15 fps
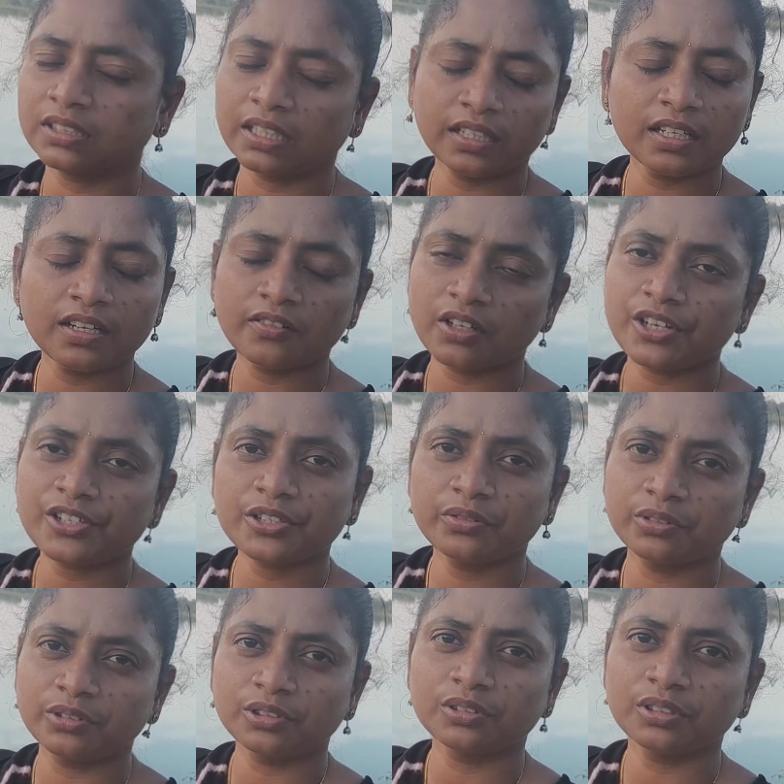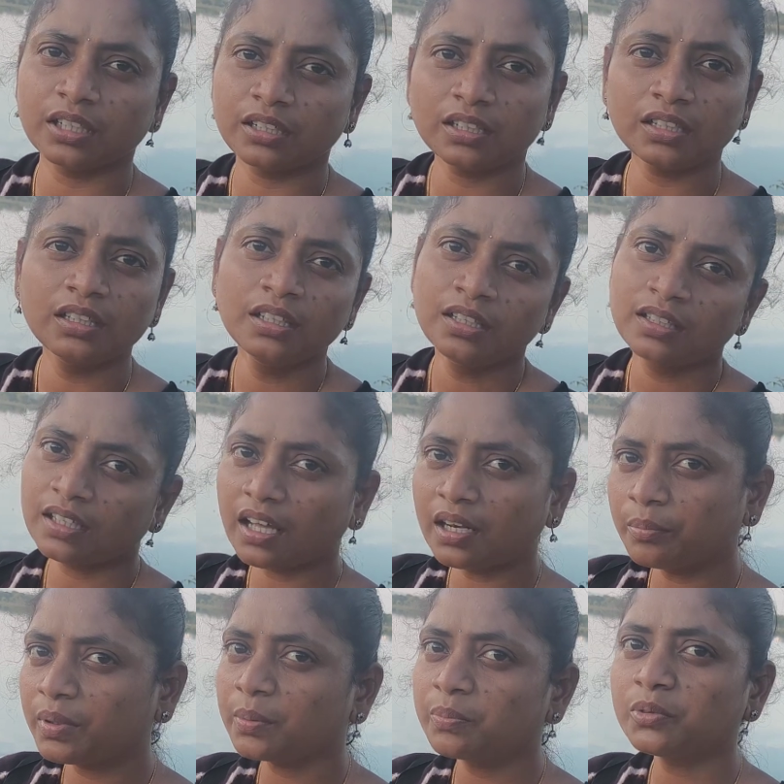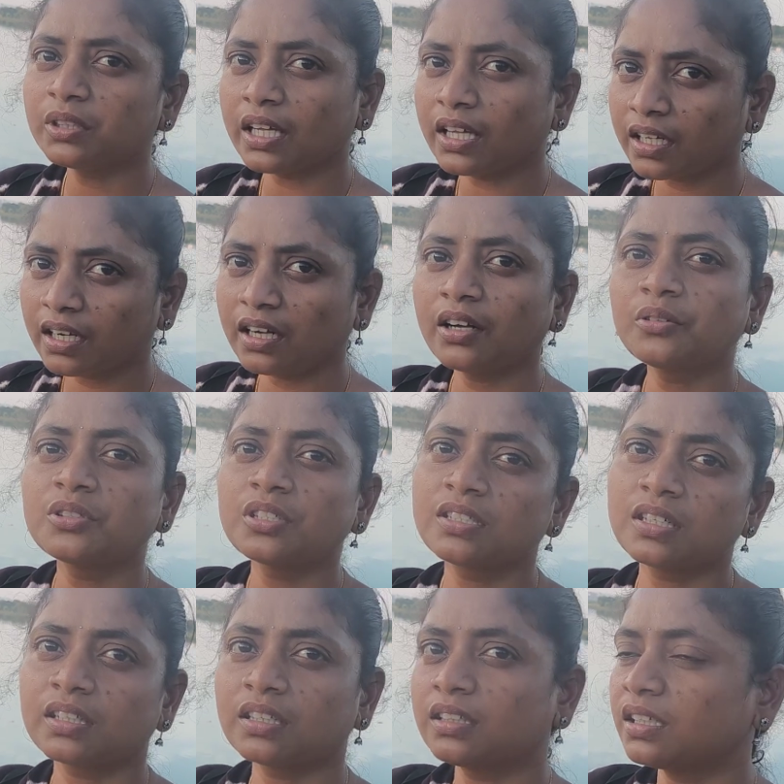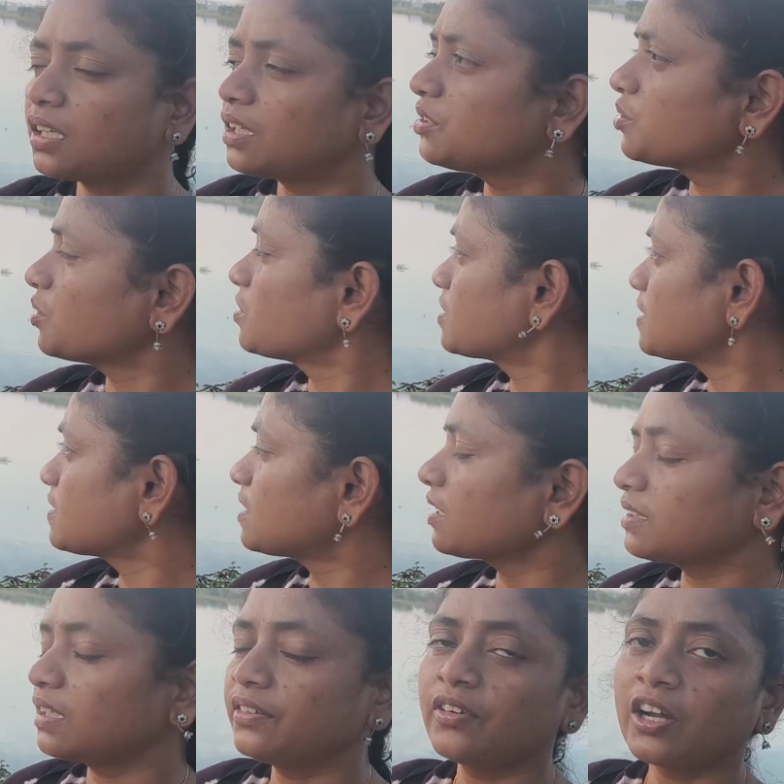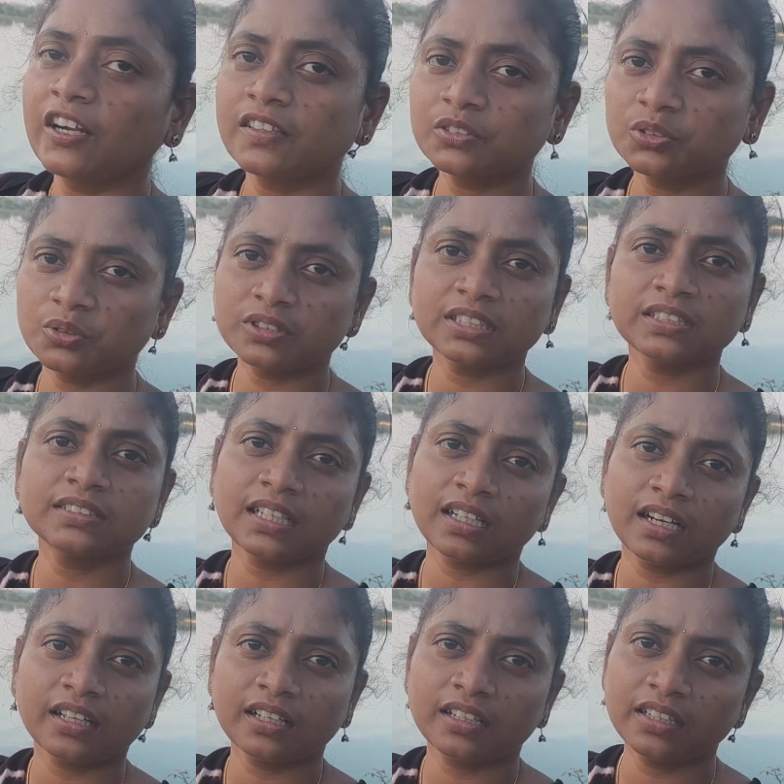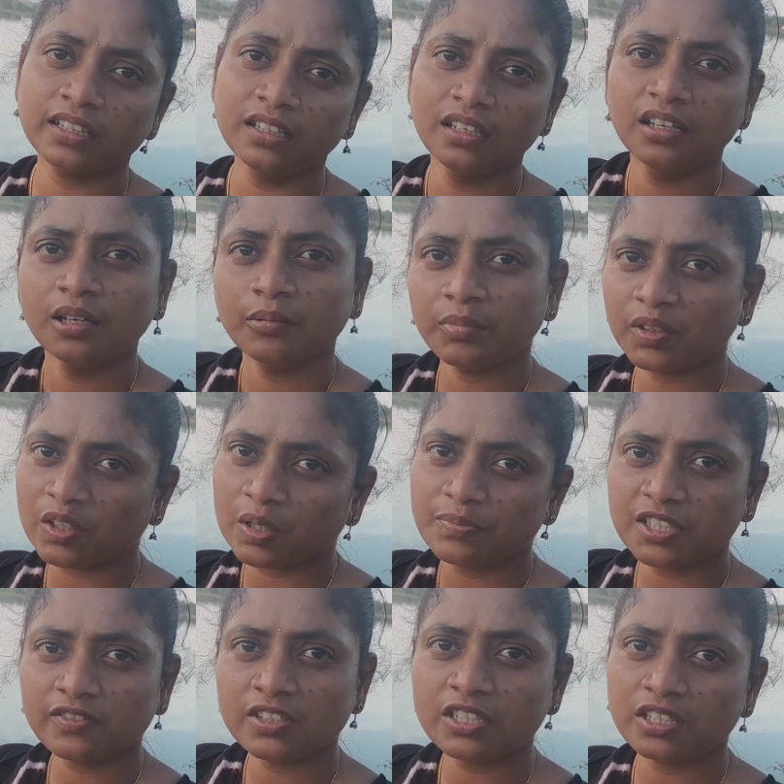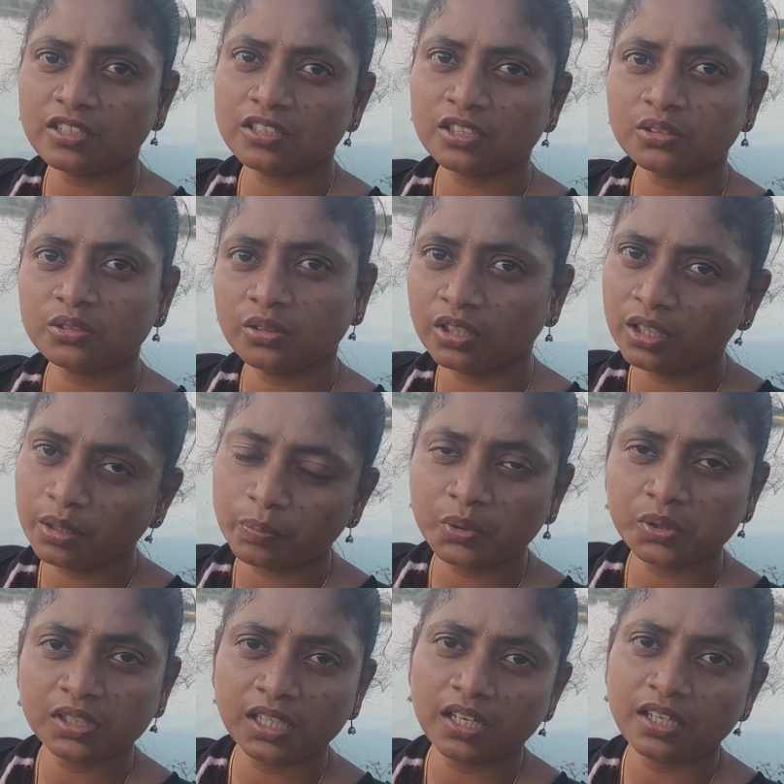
జరిగే అవకాశం ఉంటుందండి దాన్ని మేము ఎక్కడి నుంచి జరిగింది అని సోర్సెస్ అసలు ఈ వాటర్ సోర్సెస్ ఎక్కడ అని మేము అబ్జర్వేషన్ చేసుకొని రిపోర్ట్